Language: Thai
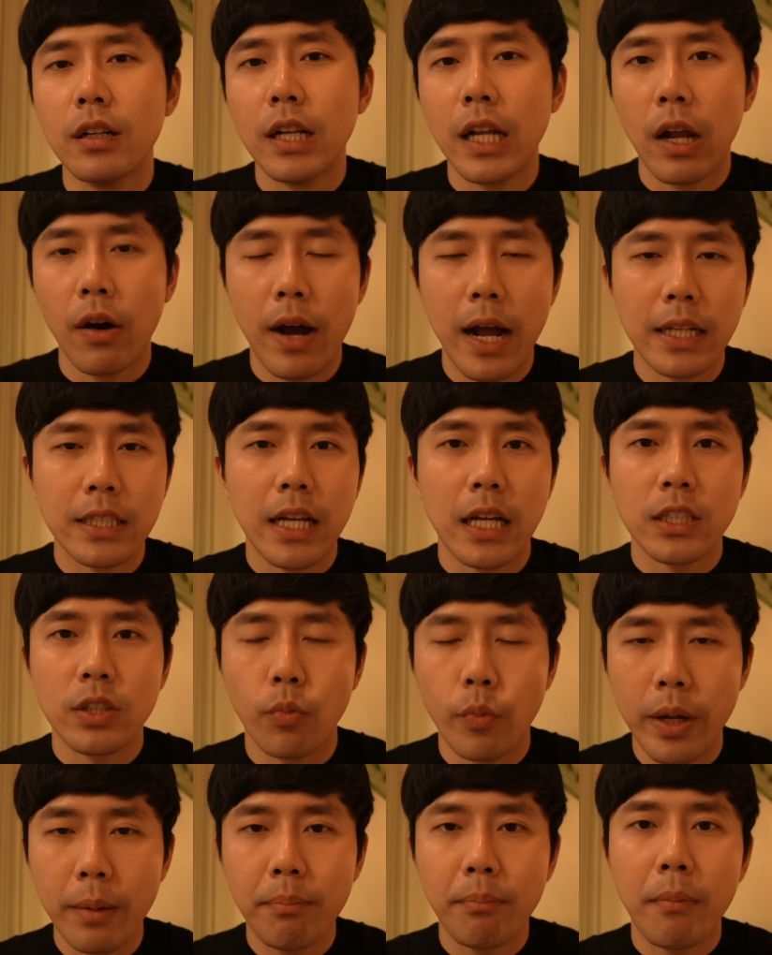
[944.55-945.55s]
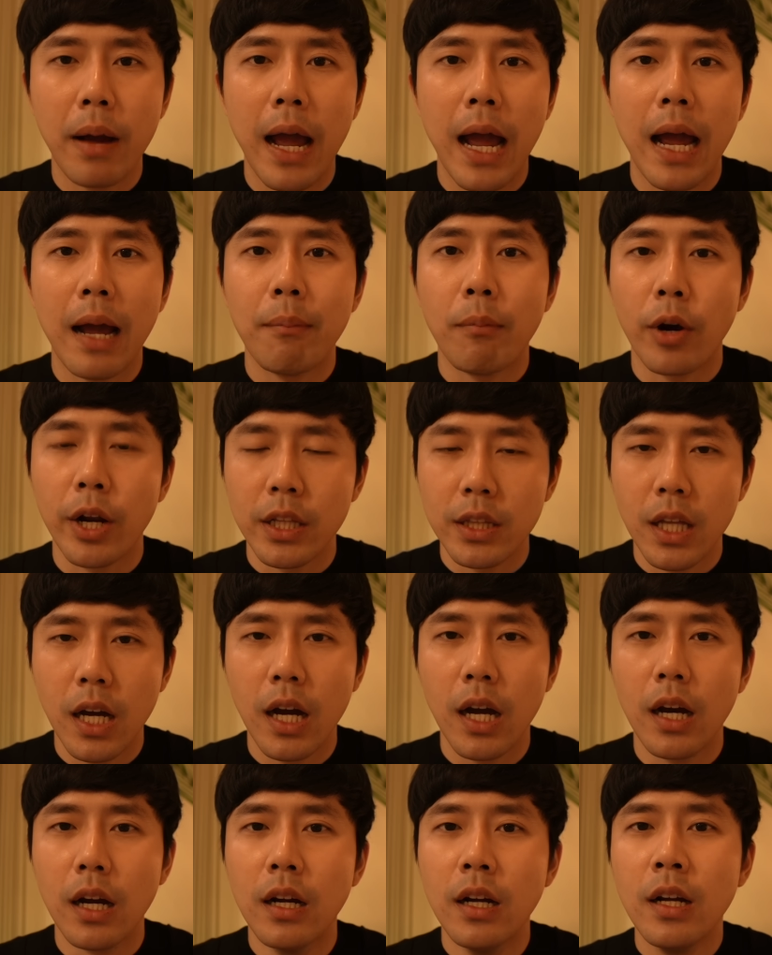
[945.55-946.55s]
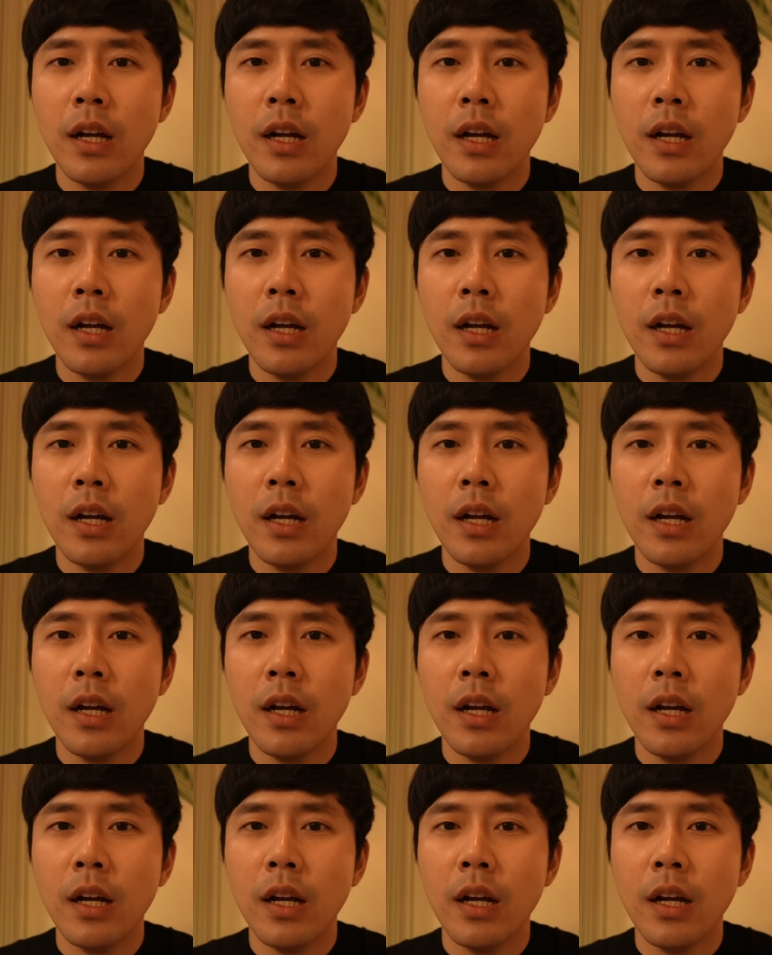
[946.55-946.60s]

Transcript: เราอาจจะสวิปมามอนิเตอร์